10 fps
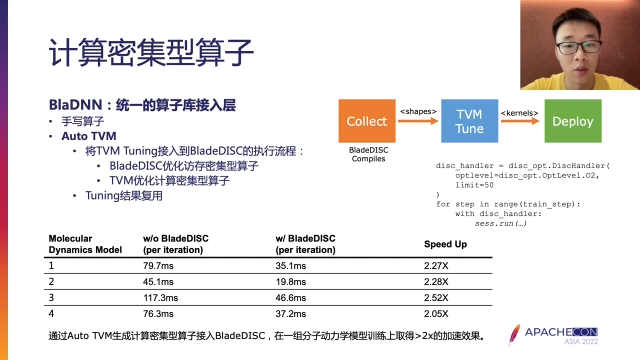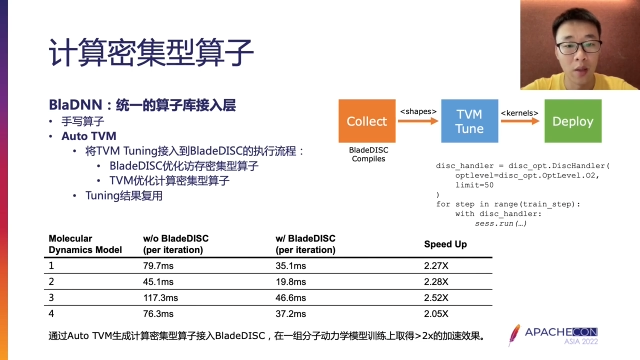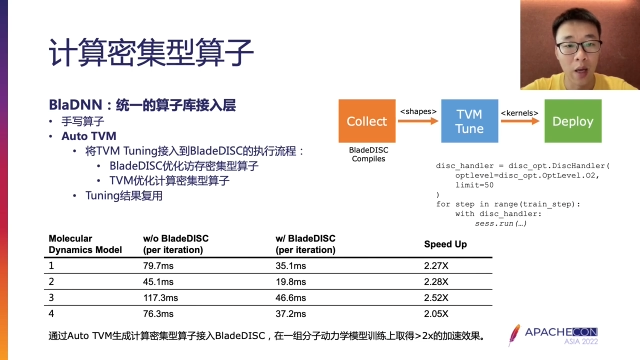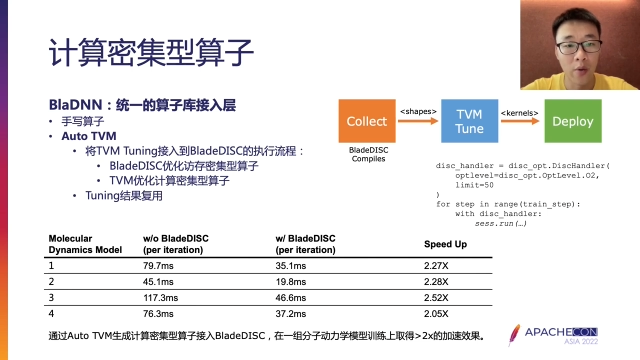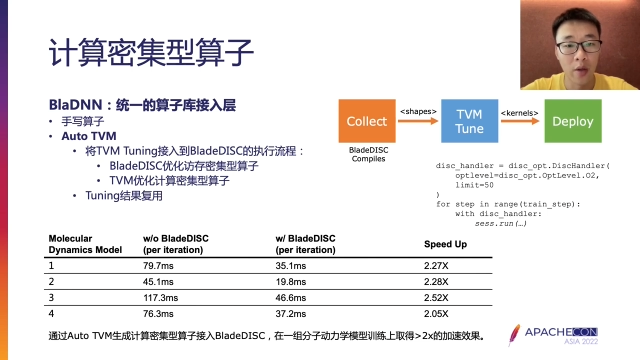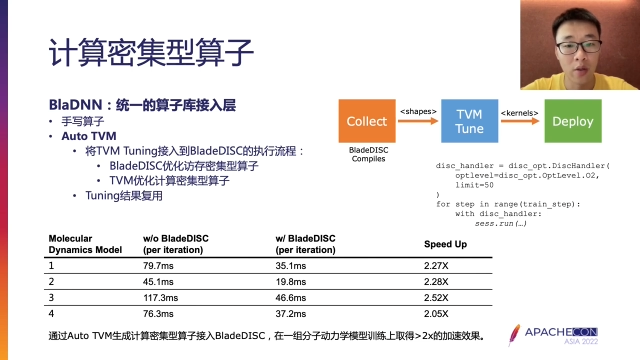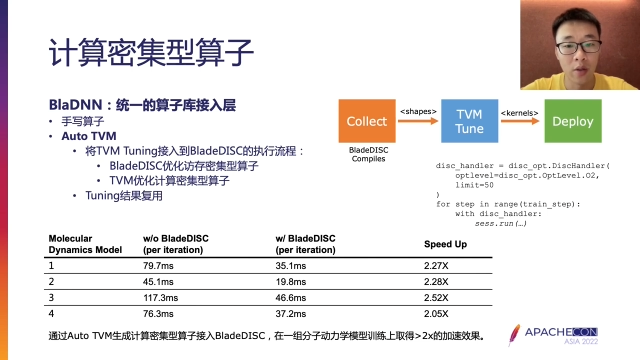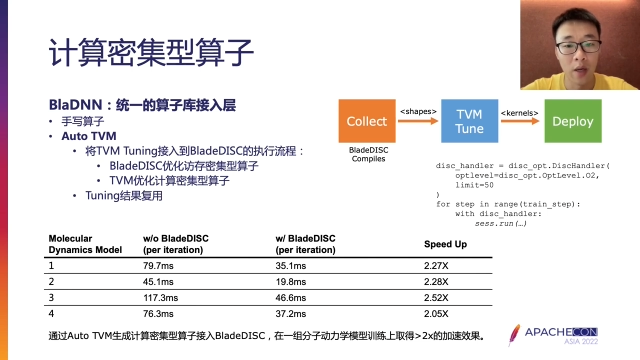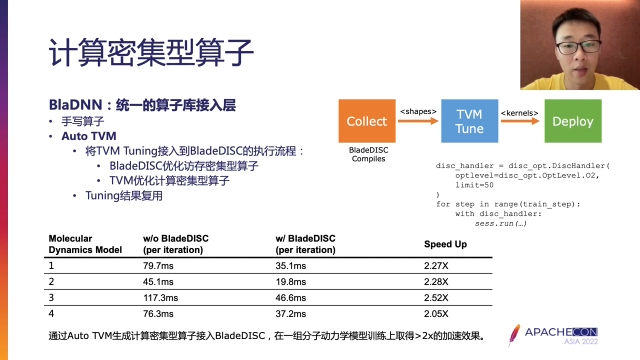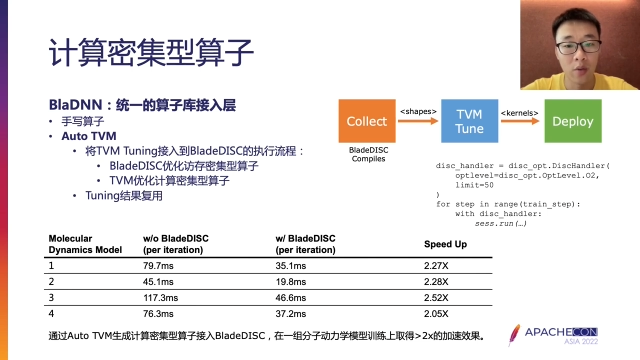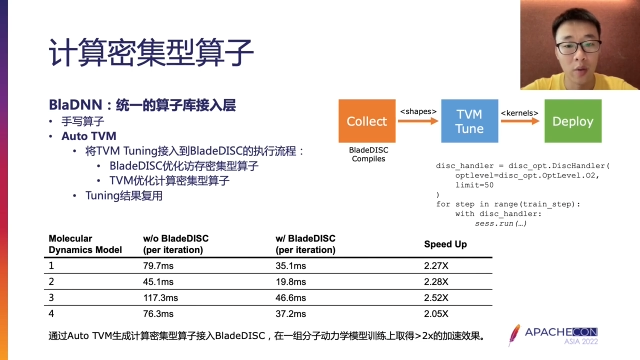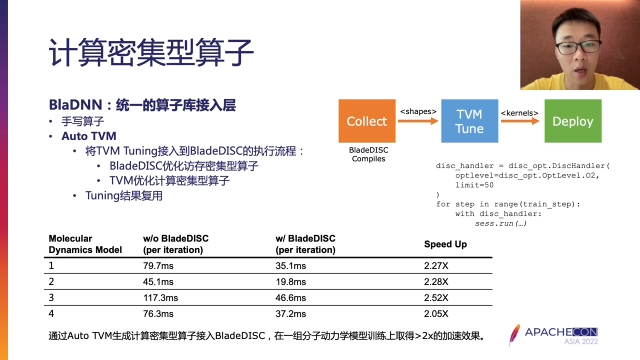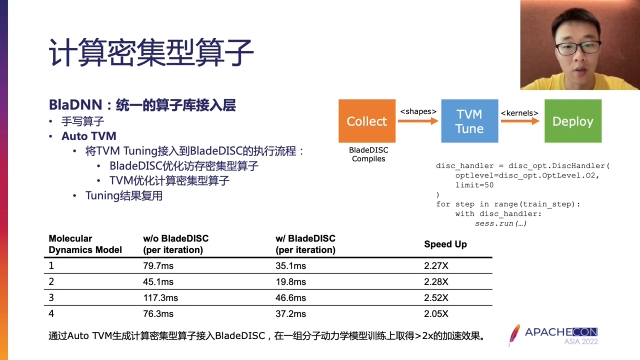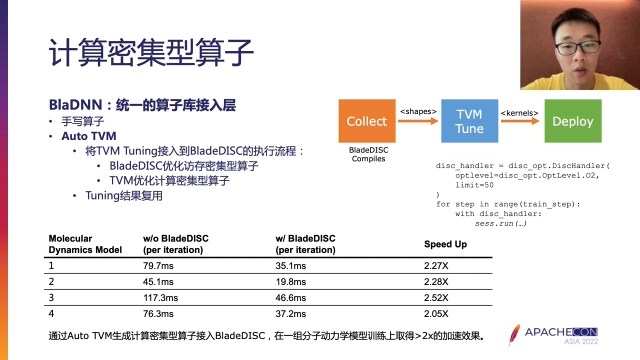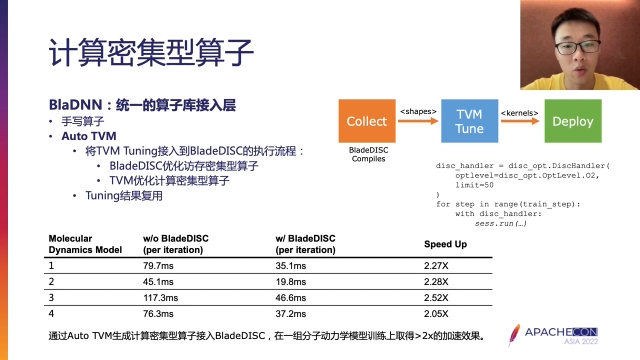的来源是来自于
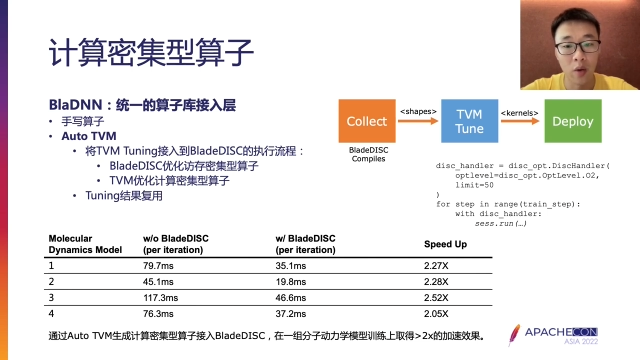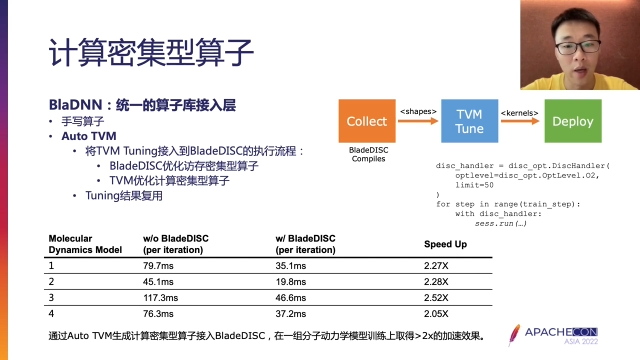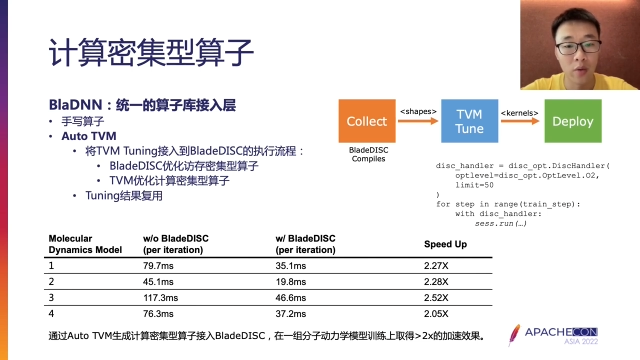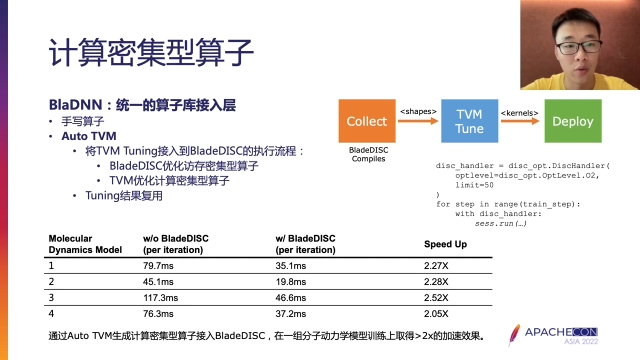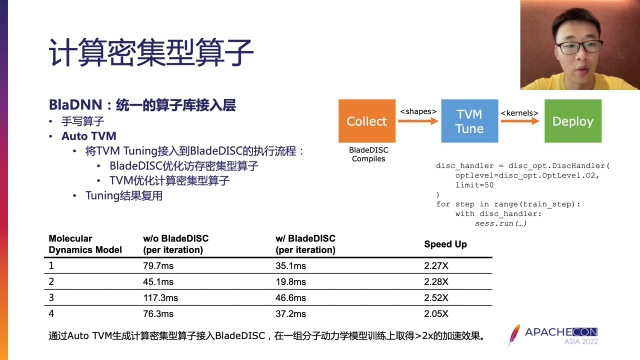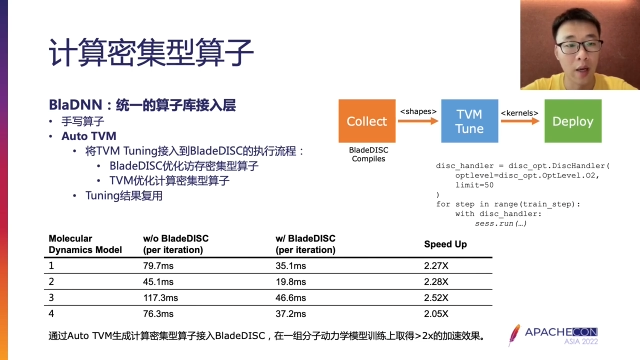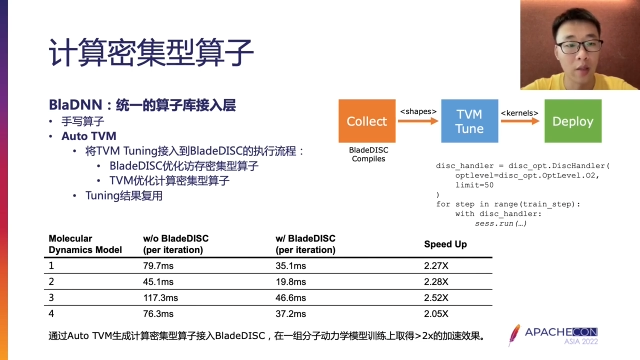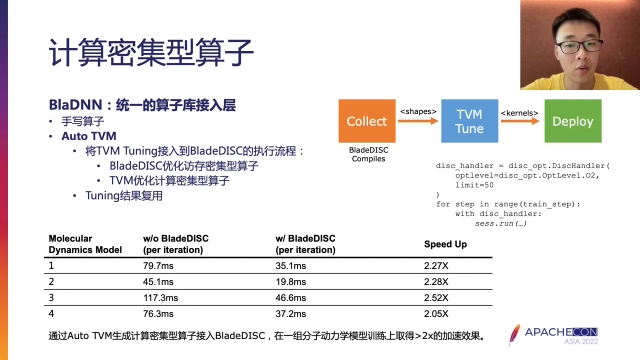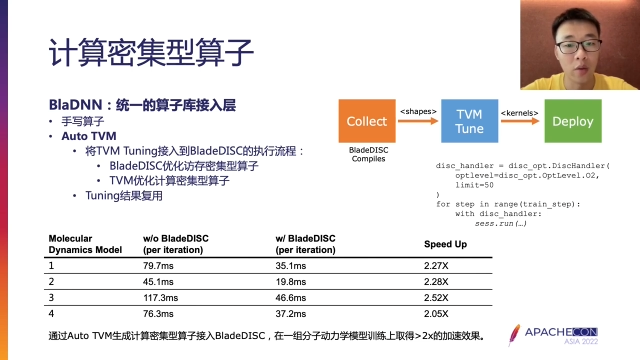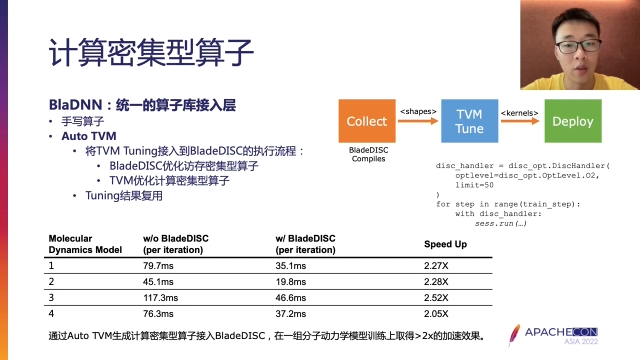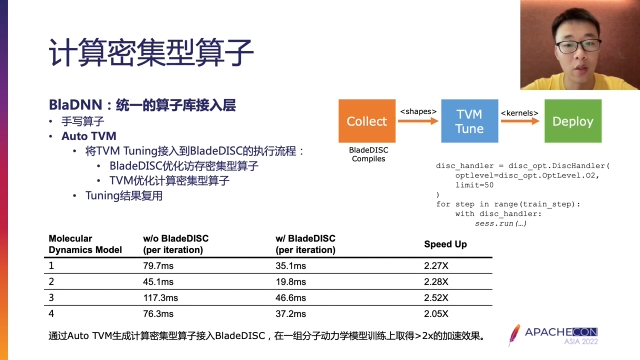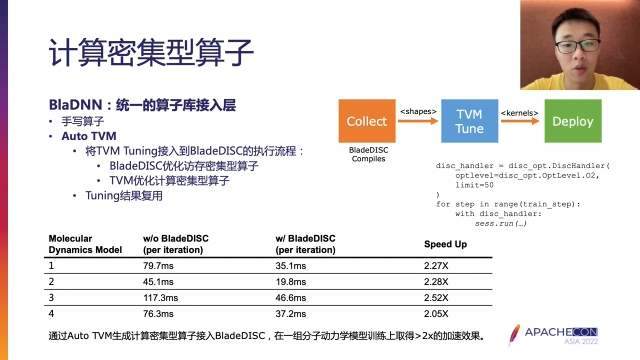厂商库，还是说来自于社